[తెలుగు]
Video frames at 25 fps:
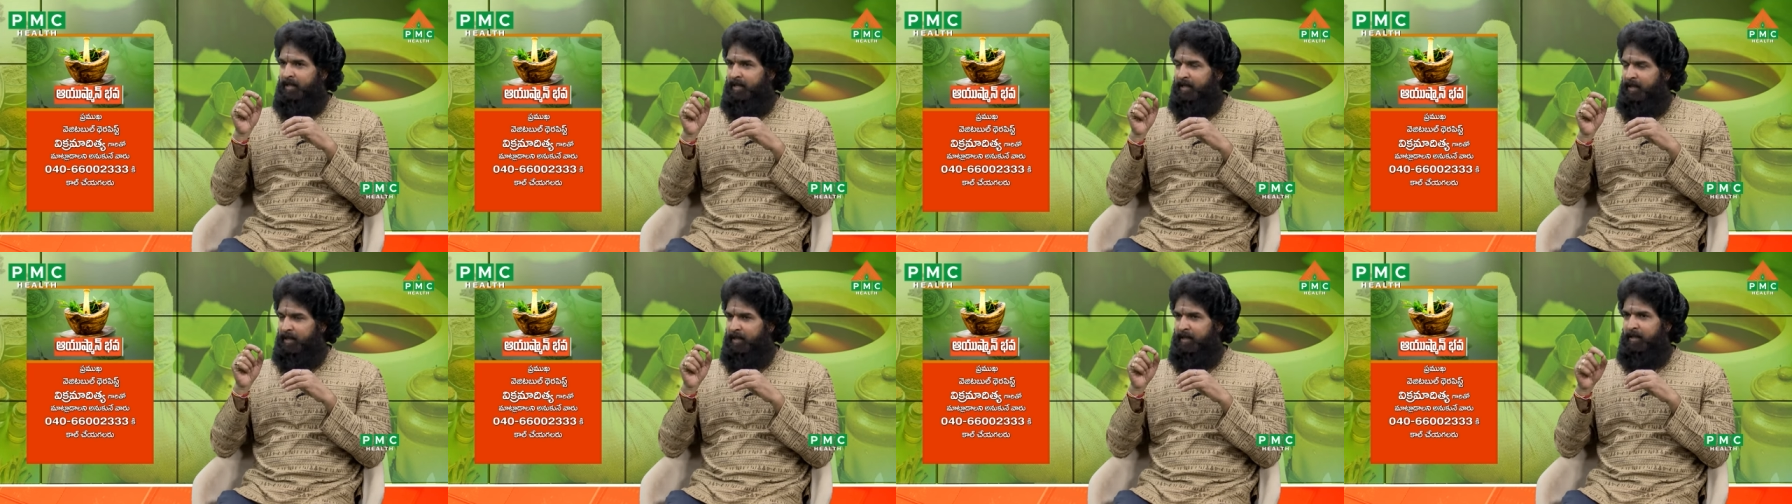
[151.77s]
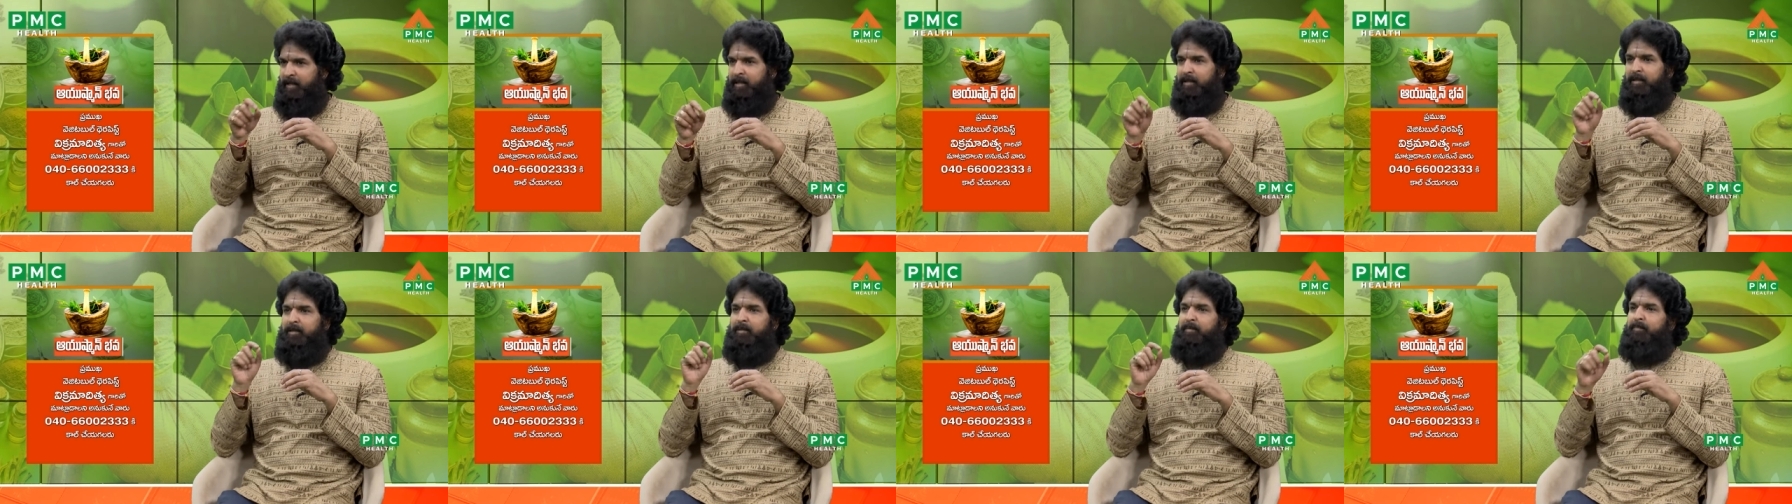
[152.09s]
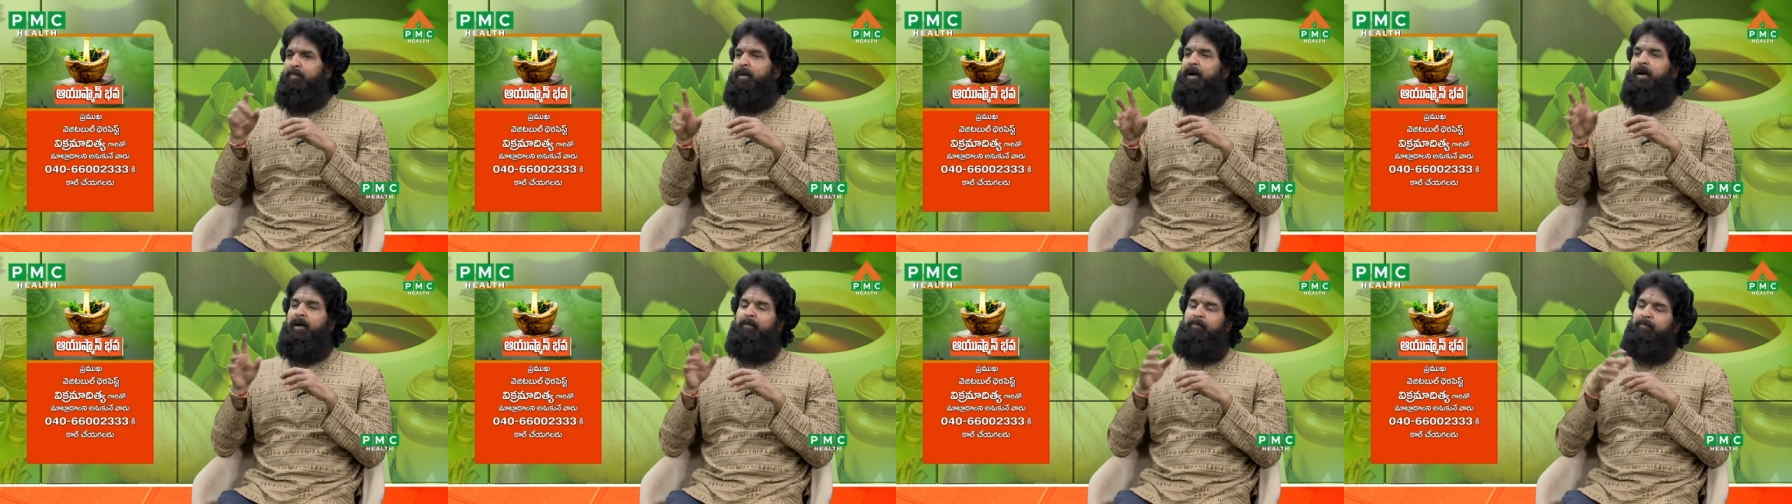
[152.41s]
ఈ ఇది
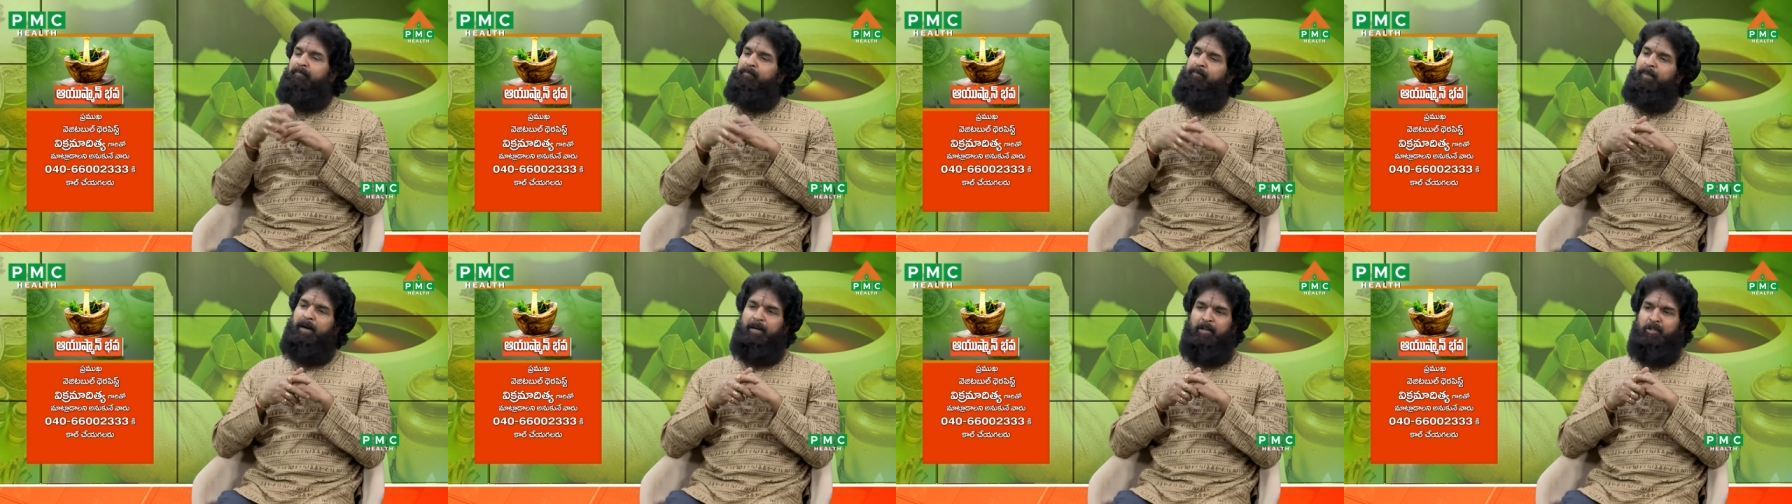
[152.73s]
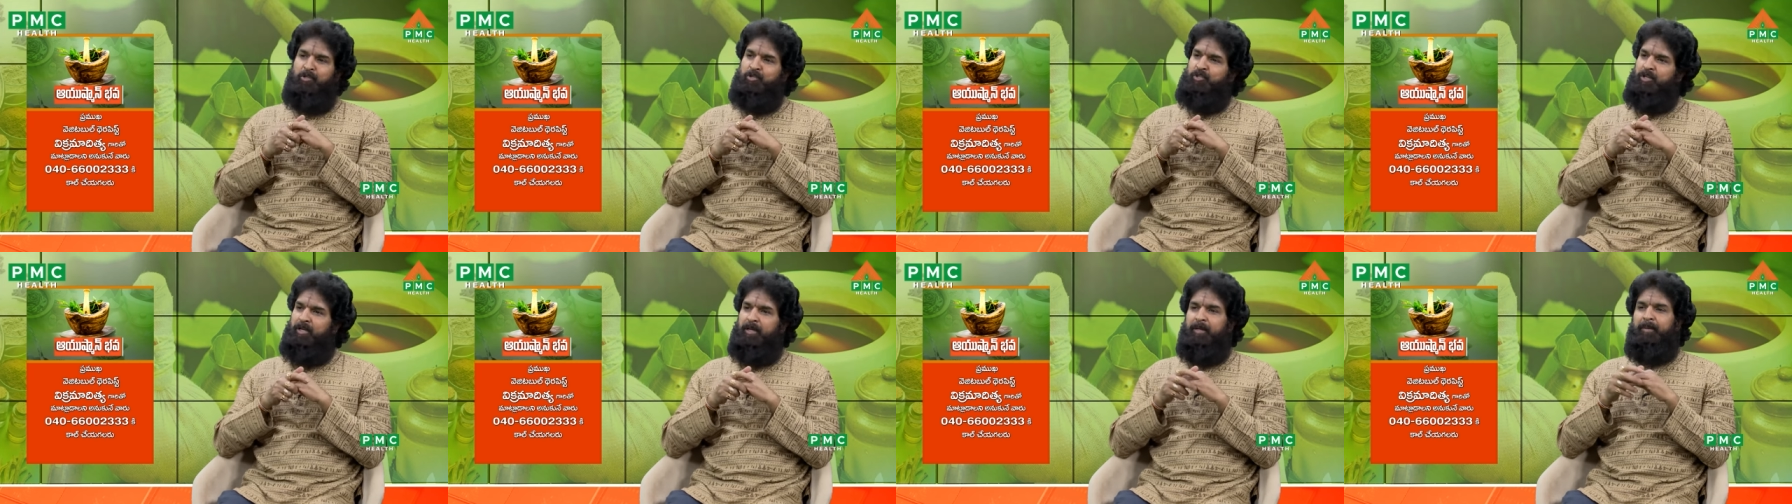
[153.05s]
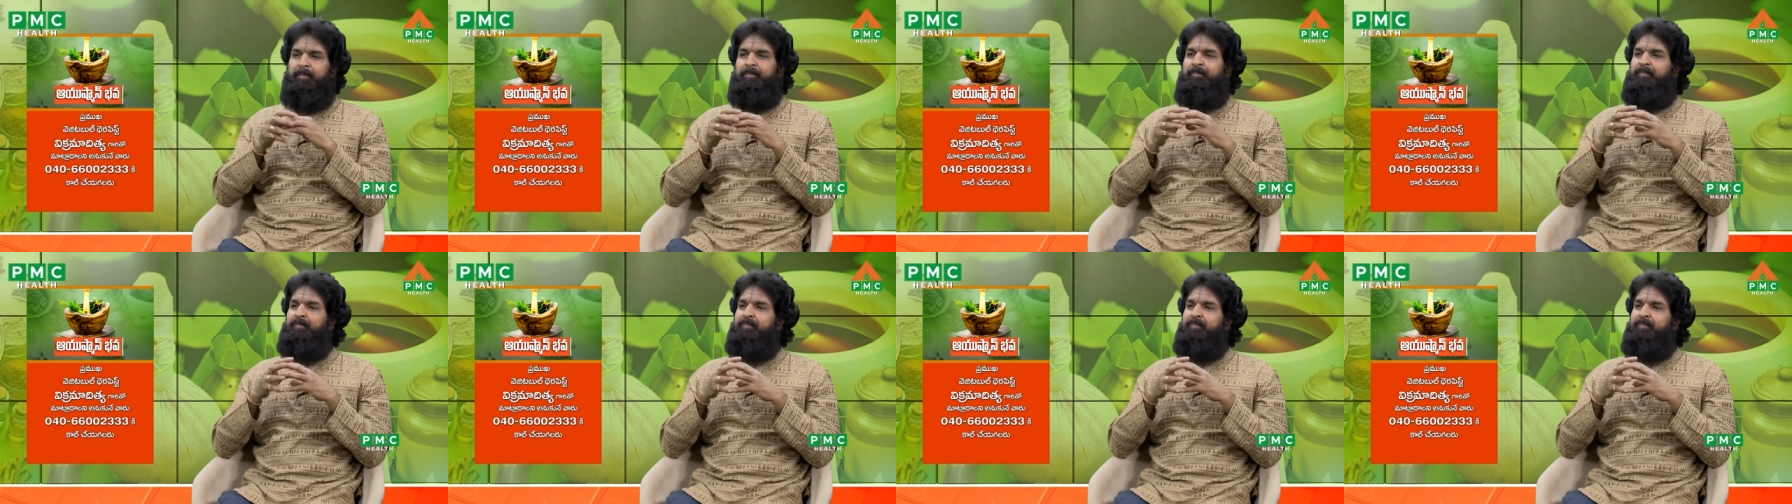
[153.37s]
పా పాటించాలి